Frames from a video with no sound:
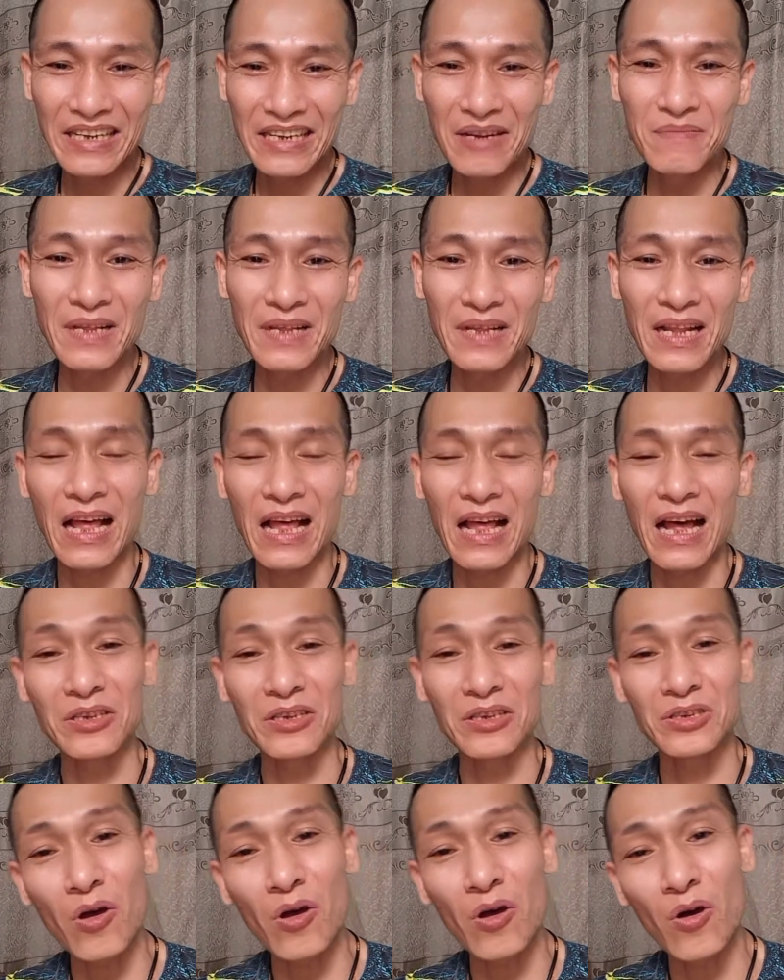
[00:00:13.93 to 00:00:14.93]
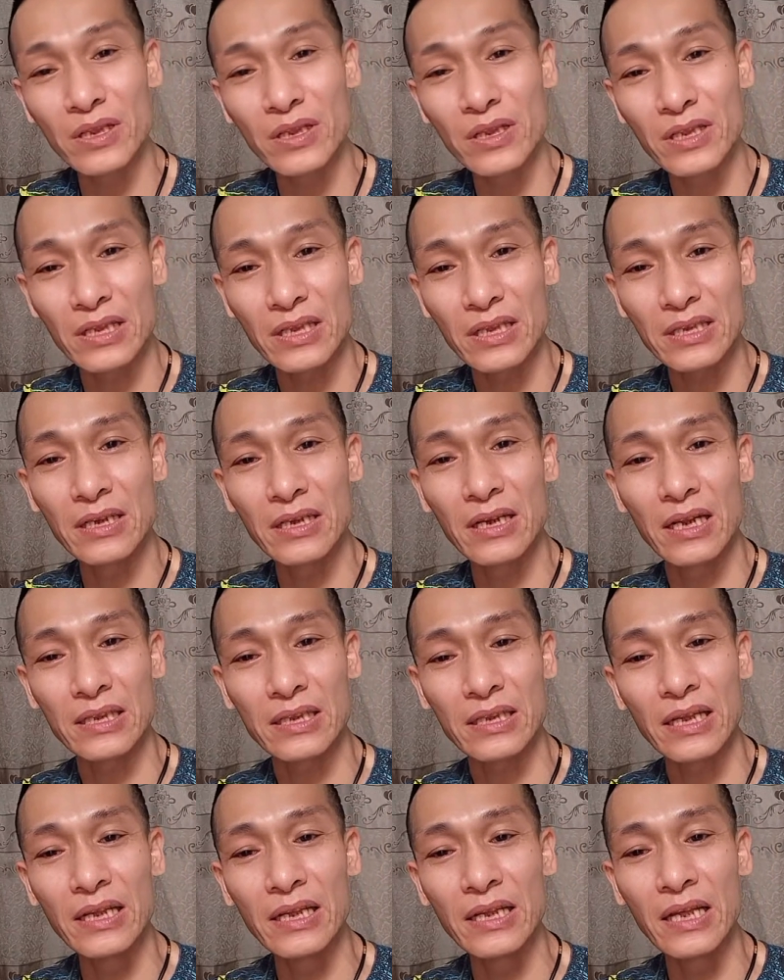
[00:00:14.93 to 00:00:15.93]
thế đâm ra là ở xã hội thì thật sự
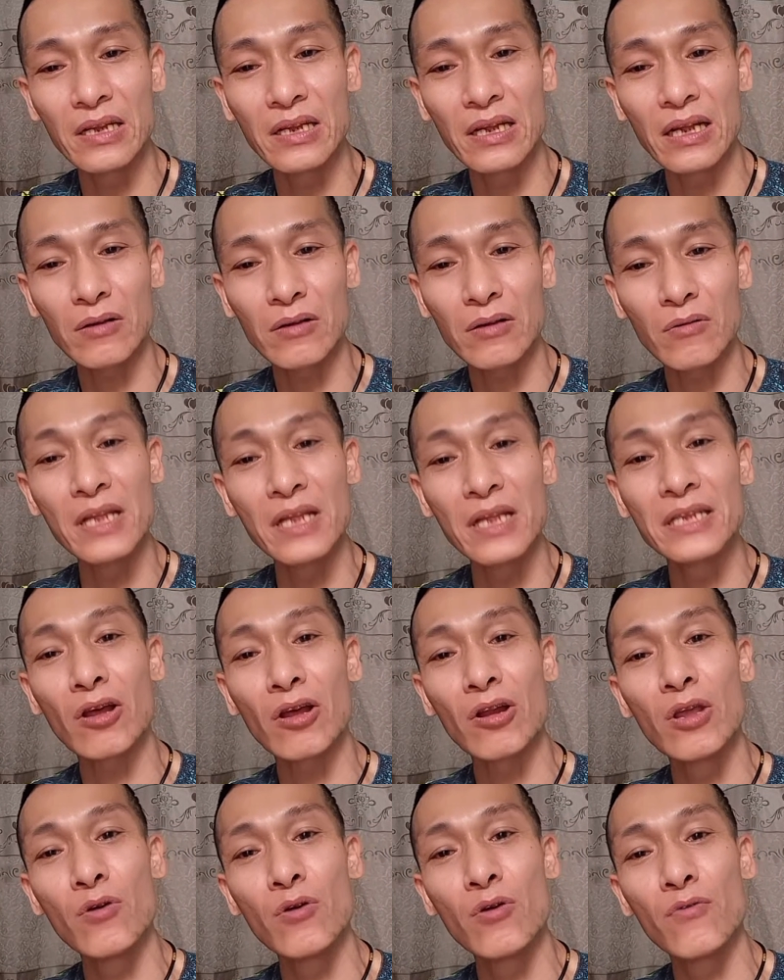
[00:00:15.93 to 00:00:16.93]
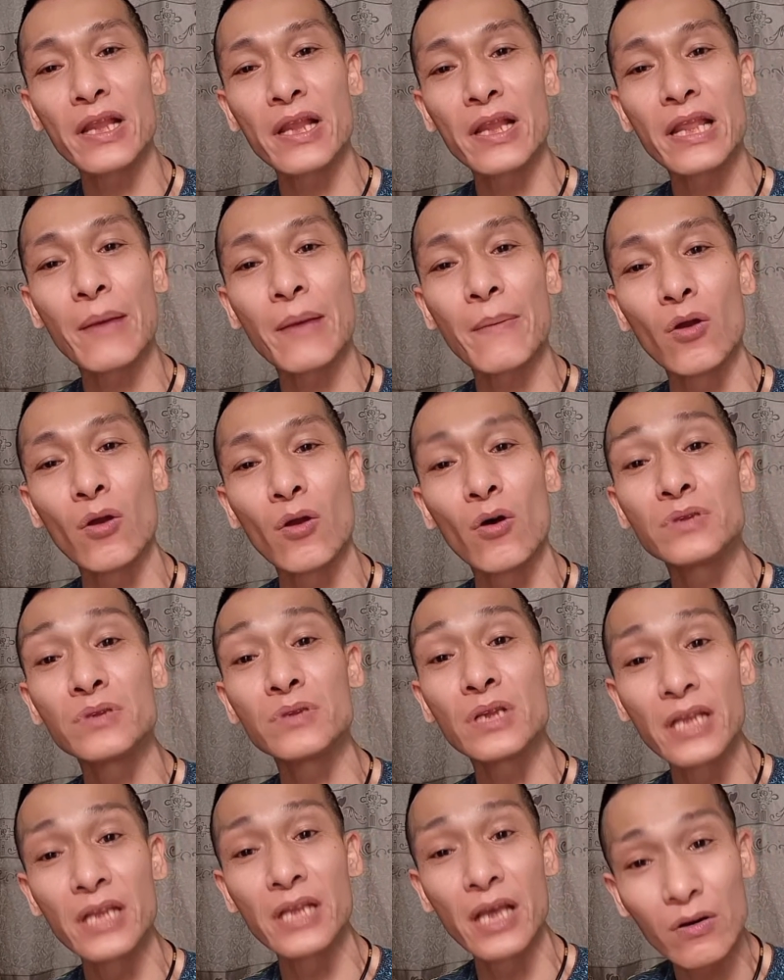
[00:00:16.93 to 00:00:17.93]
là tế điên à, cũng lên giao lưu với anh em hà nội
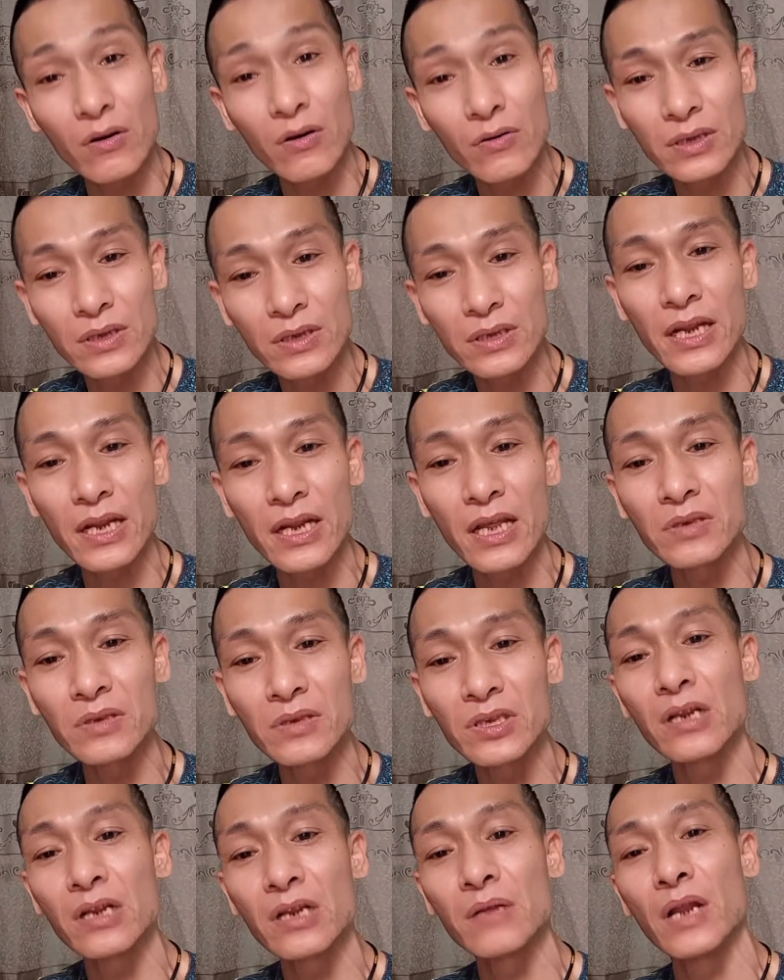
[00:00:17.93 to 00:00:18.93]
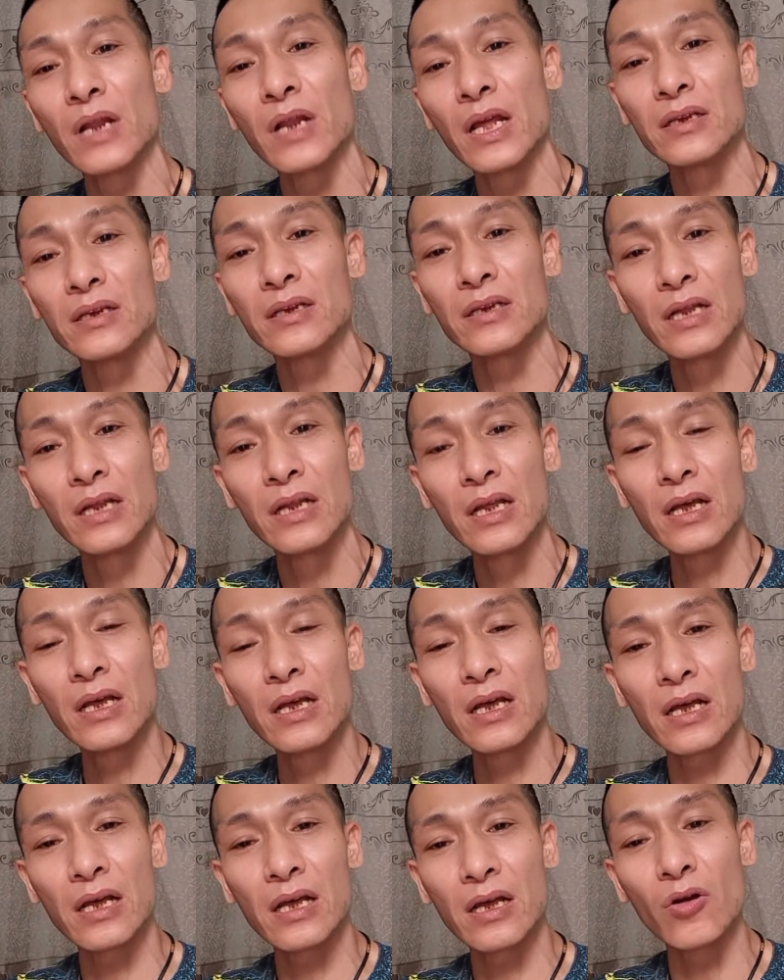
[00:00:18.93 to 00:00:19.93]
rất nhiều nhưng tế điên chưa được một lần
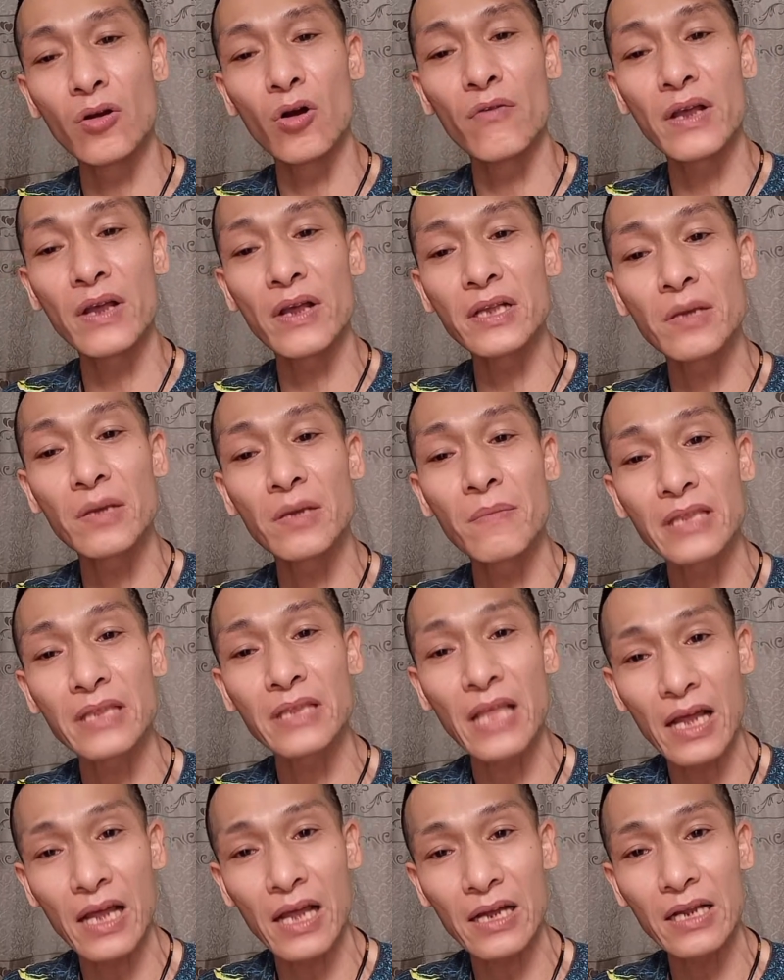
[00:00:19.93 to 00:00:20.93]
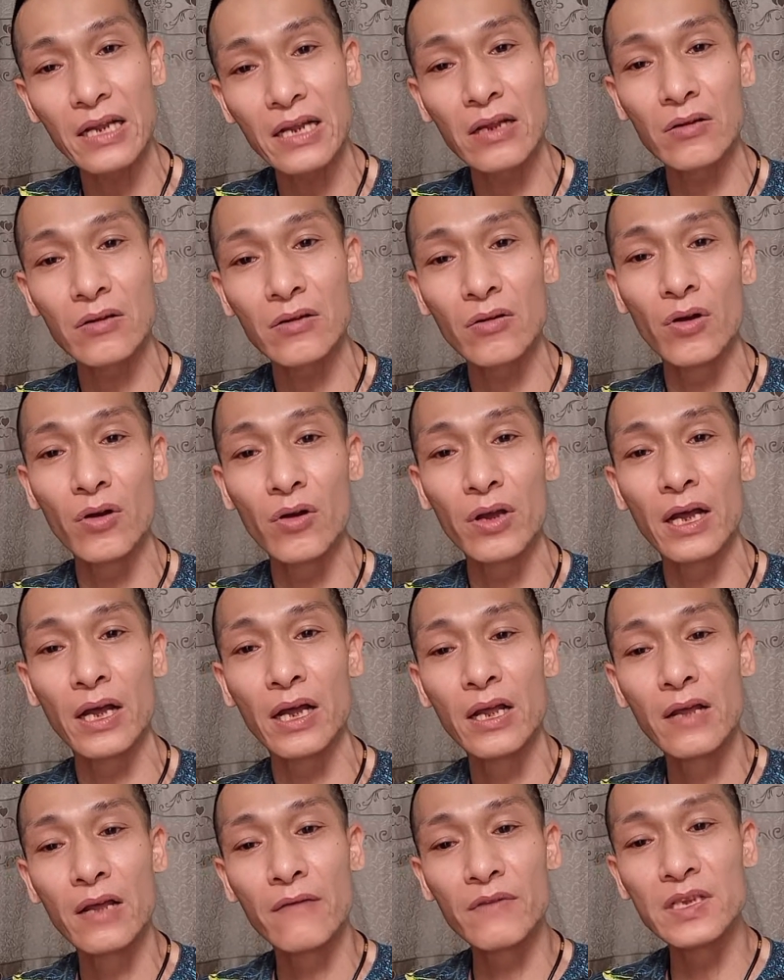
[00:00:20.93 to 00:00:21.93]
à, ngồi với anh sơn bạch tạng hay là ngồi
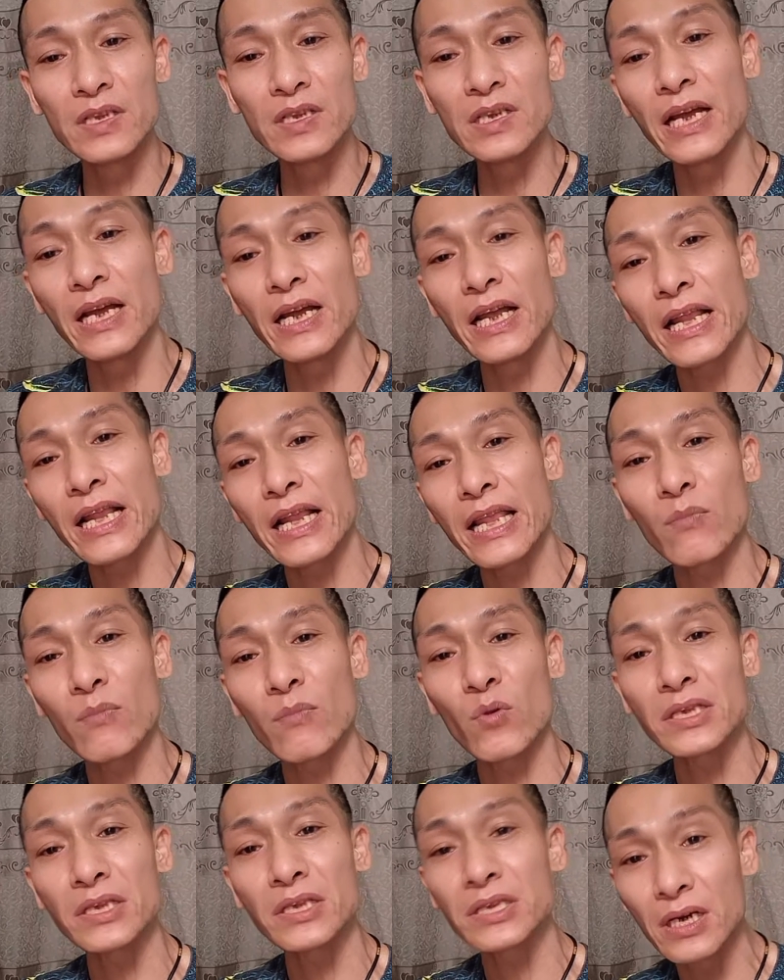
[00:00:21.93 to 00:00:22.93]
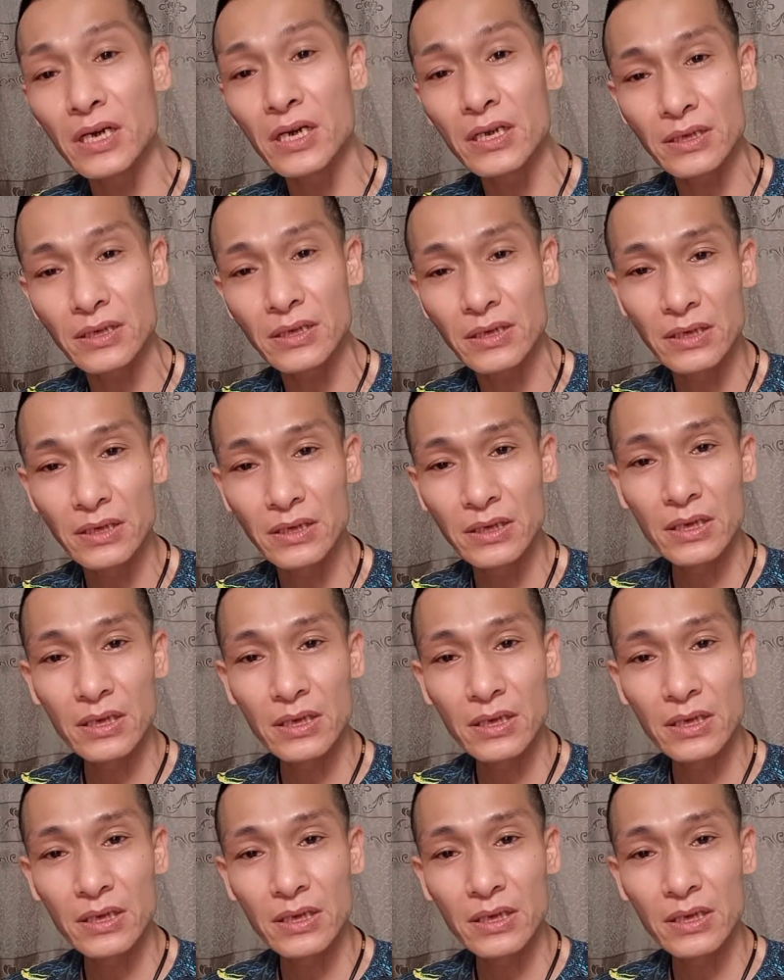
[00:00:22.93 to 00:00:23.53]
à, với những người anh em của anh sơn